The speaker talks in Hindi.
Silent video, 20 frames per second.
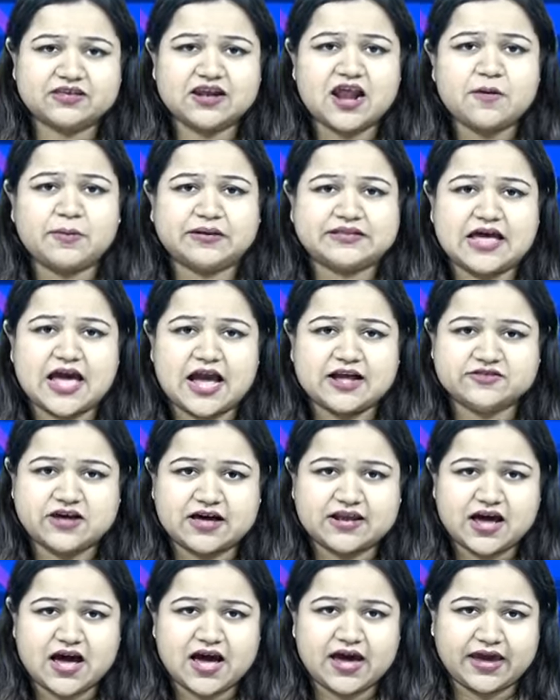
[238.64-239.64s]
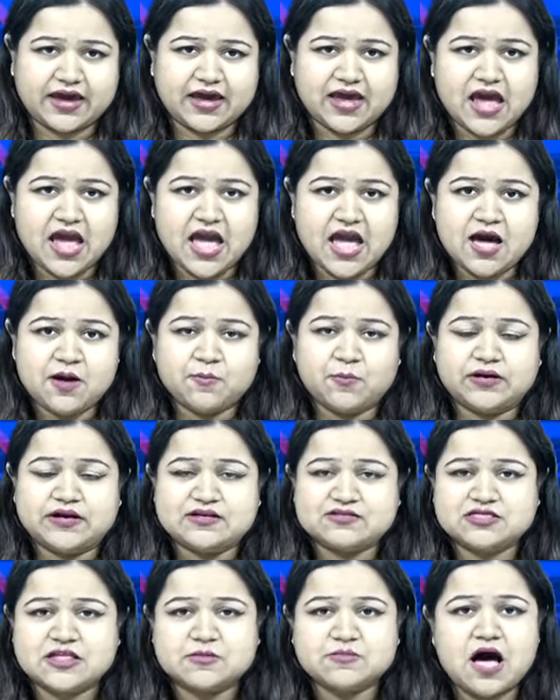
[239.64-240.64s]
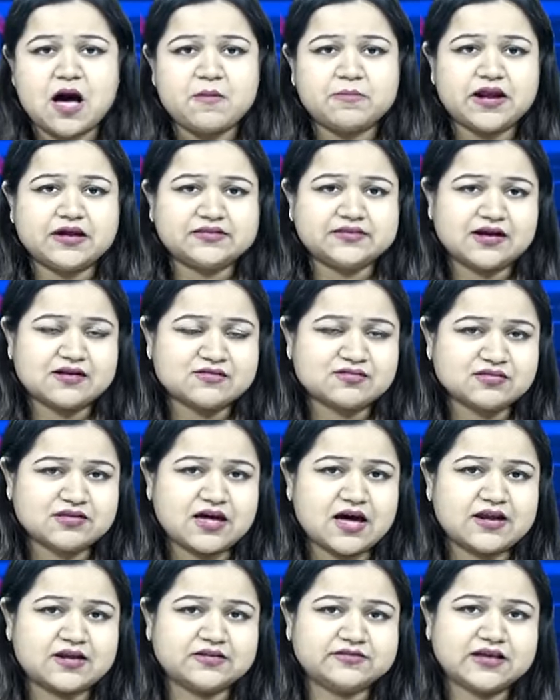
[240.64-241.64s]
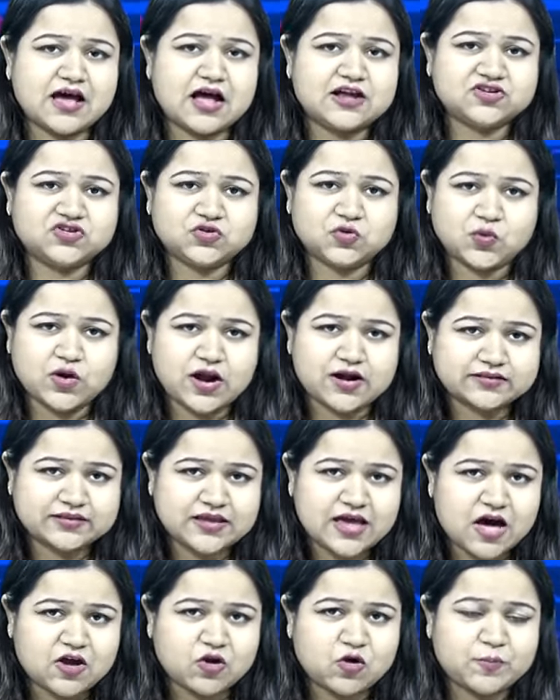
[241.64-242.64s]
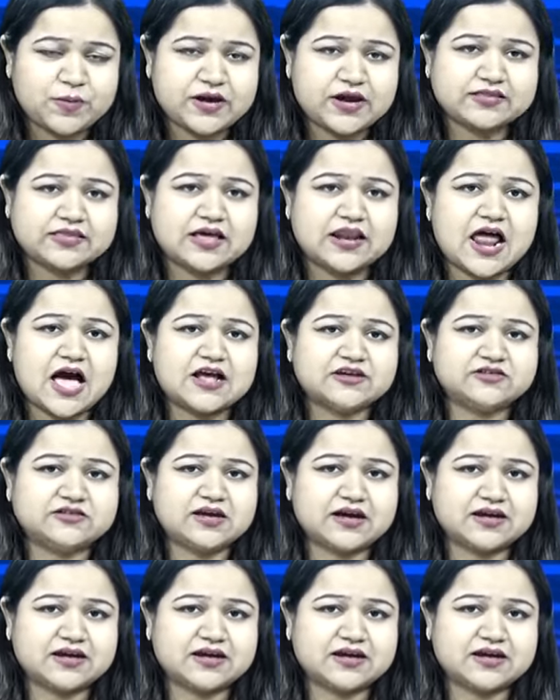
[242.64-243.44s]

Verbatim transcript: खतरा बताया जा रहा है पुलिस ने मामला दर्ज कर जांच शुरू कर दी आरोपी की तलाश